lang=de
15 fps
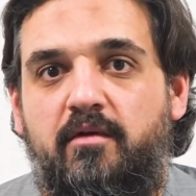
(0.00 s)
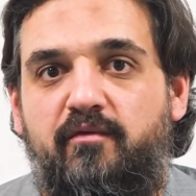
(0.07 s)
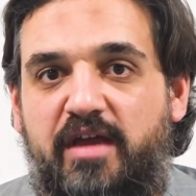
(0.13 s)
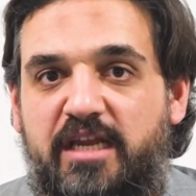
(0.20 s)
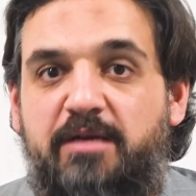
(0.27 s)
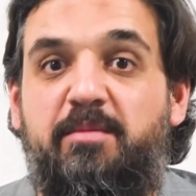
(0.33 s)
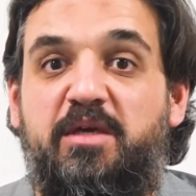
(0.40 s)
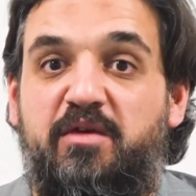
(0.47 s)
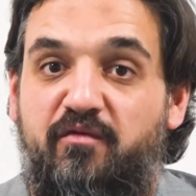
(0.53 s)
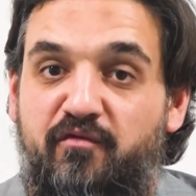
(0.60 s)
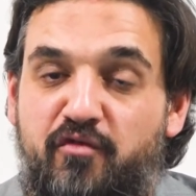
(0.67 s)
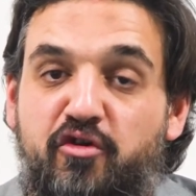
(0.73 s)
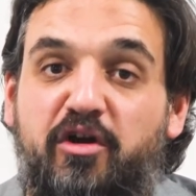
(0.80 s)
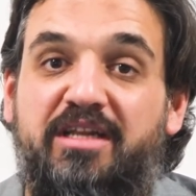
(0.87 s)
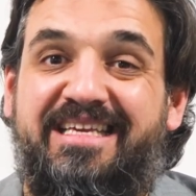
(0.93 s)
wenn ich mich
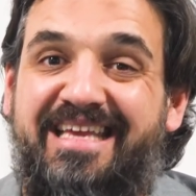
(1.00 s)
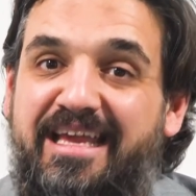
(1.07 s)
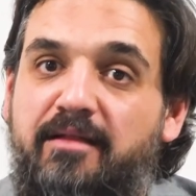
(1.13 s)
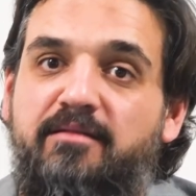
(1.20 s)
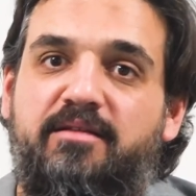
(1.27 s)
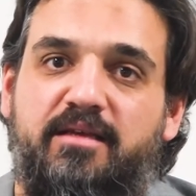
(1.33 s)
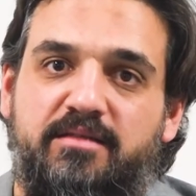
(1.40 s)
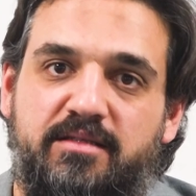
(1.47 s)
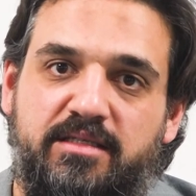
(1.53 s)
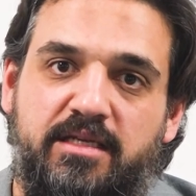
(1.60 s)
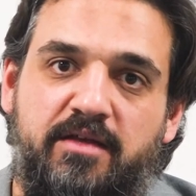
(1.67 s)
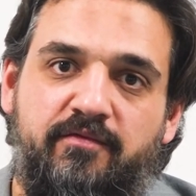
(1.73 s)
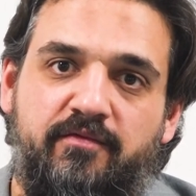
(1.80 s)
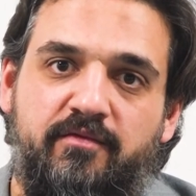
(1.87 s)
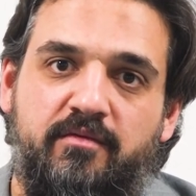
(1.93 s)
wirklich
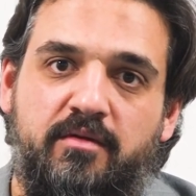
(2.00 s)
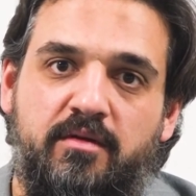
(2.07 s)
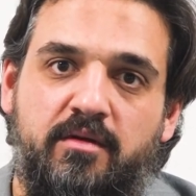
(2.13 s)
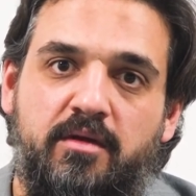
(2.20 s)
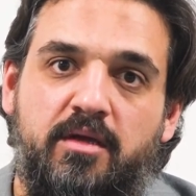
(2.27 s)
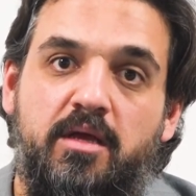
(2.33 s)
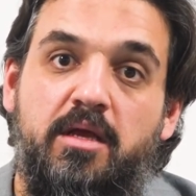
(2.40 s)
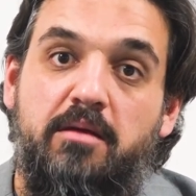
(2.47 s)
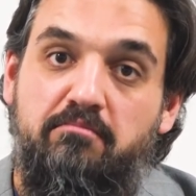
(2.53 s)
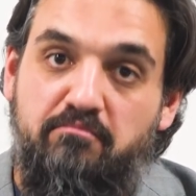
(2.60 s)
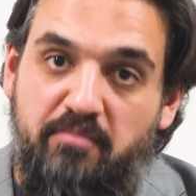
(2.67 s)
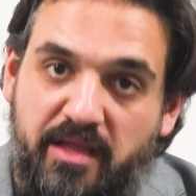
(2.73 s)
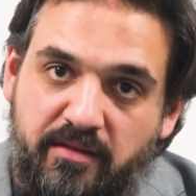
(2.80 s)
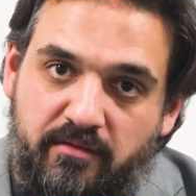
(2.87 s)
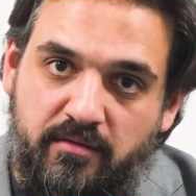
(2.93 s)
intensiv
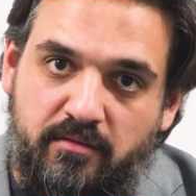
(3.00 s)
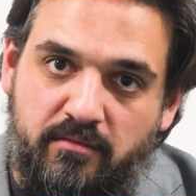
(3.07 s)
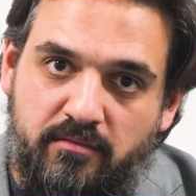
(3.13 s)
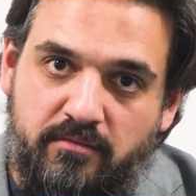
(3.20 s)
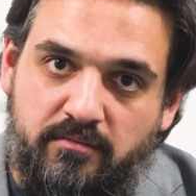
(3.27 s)
mit